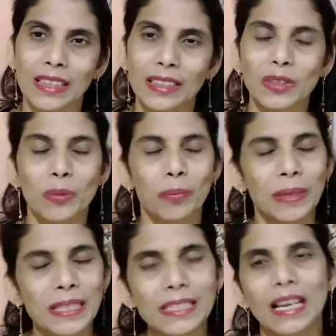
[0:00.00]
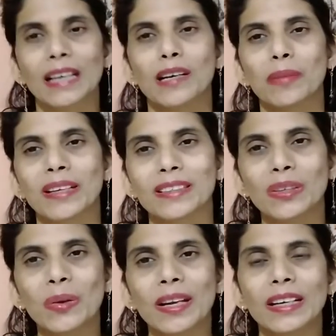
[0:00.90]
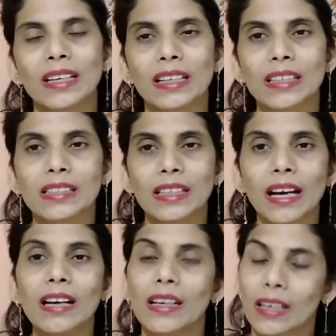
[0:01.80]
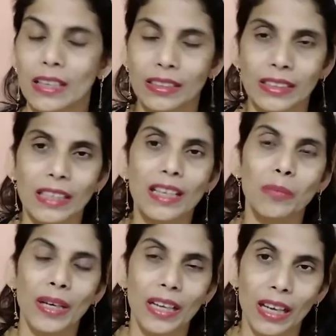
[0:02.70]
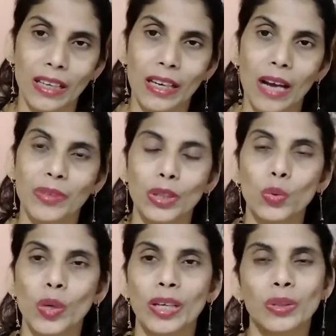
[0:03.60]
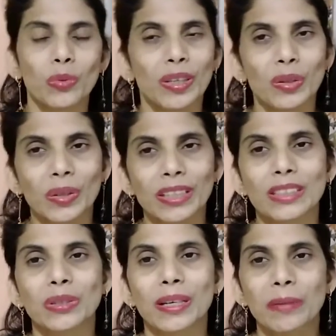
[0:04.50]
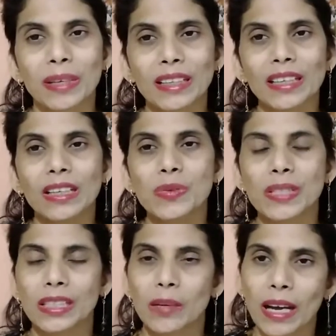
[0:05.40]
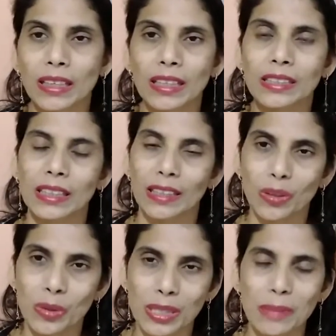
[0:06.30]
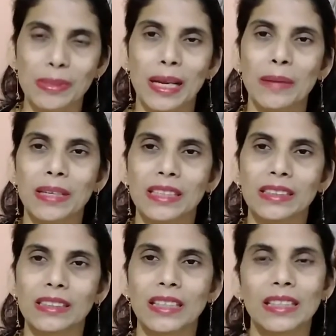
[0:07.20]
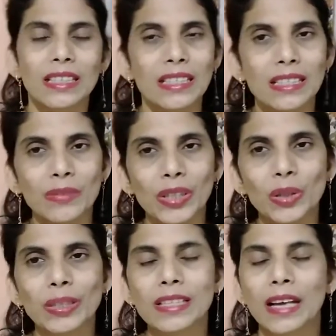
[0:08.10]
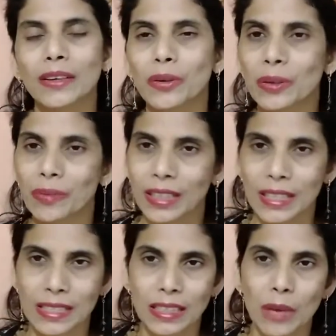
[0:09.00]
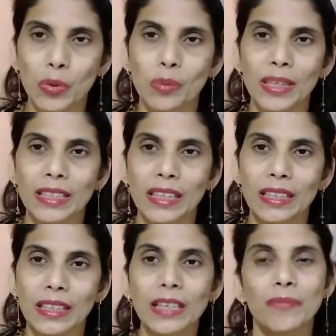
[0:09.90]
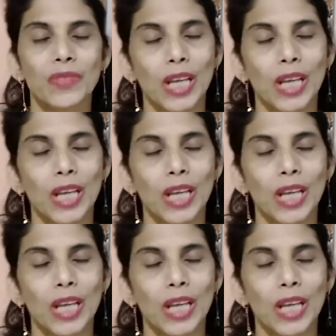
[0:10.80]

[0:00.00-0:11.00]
आ जाएगी तो प्लीज़ लाइक का बटन ज़रूर हिट कर दीजिएगा चैनल पर अगर आप न्यू हैं तो वीडियो के नीचे जो रेड बटन है उसे दबाकर चैनल को सब्सक्राइब कर लीजिए इससे वीडियो के सारे नोटिफिकेशन आपको मिलते रहेंगे